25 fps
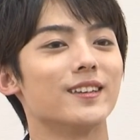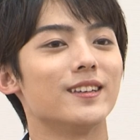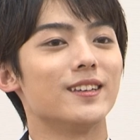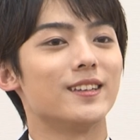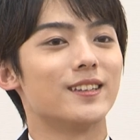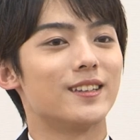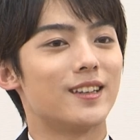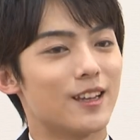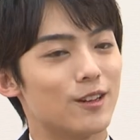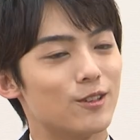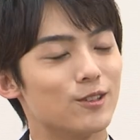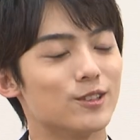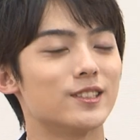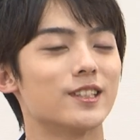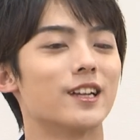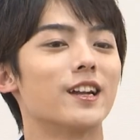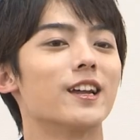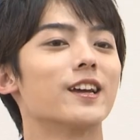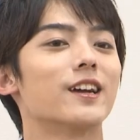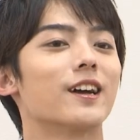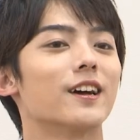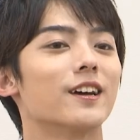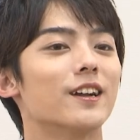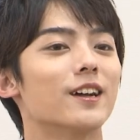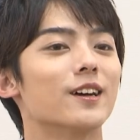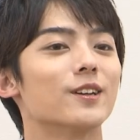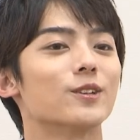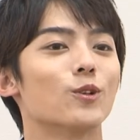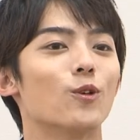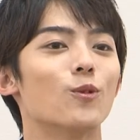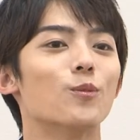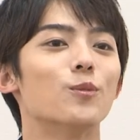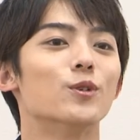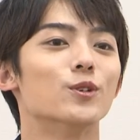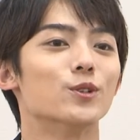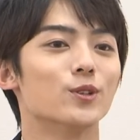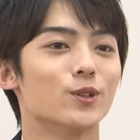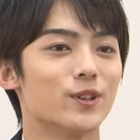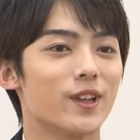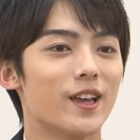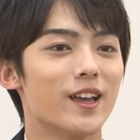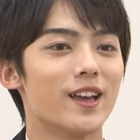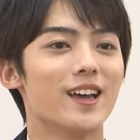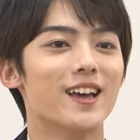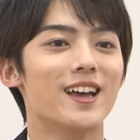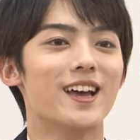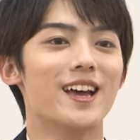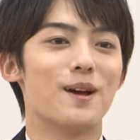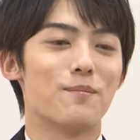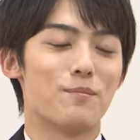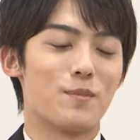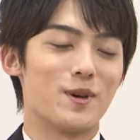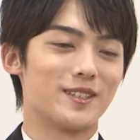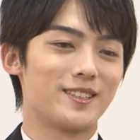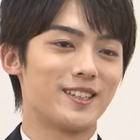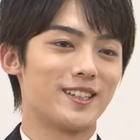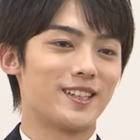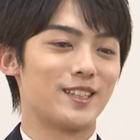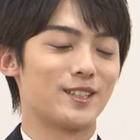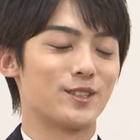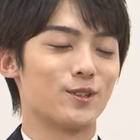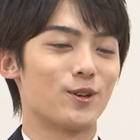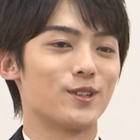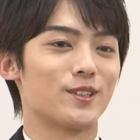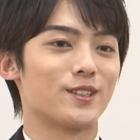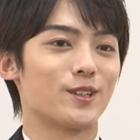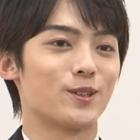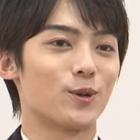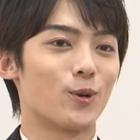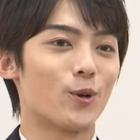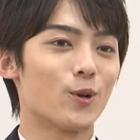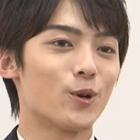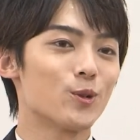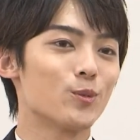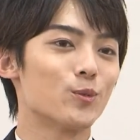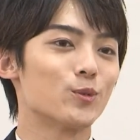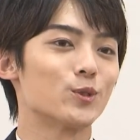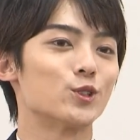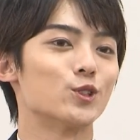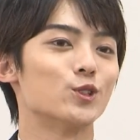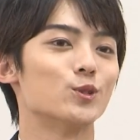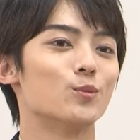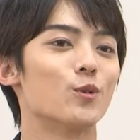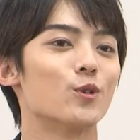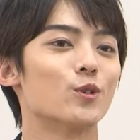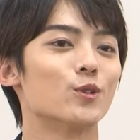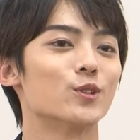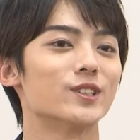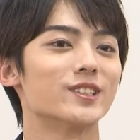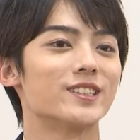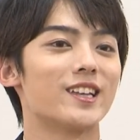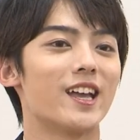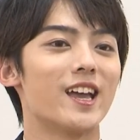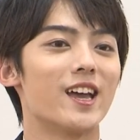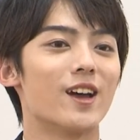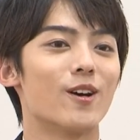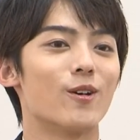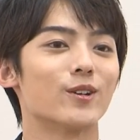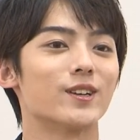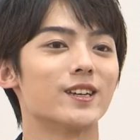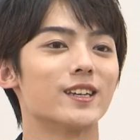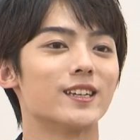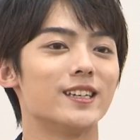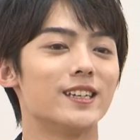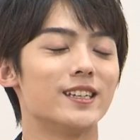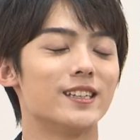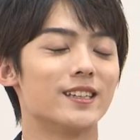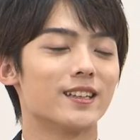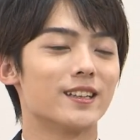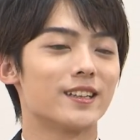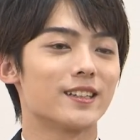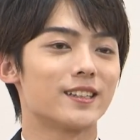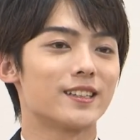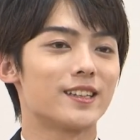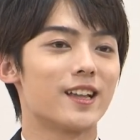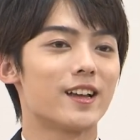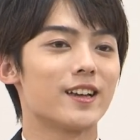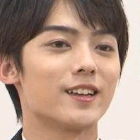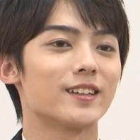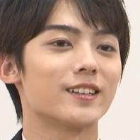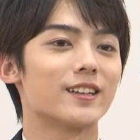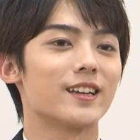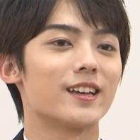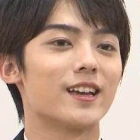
いっているんじゃないかなと思うので、まあ、ぜひそういったところにも注目してお聴きいただきたい、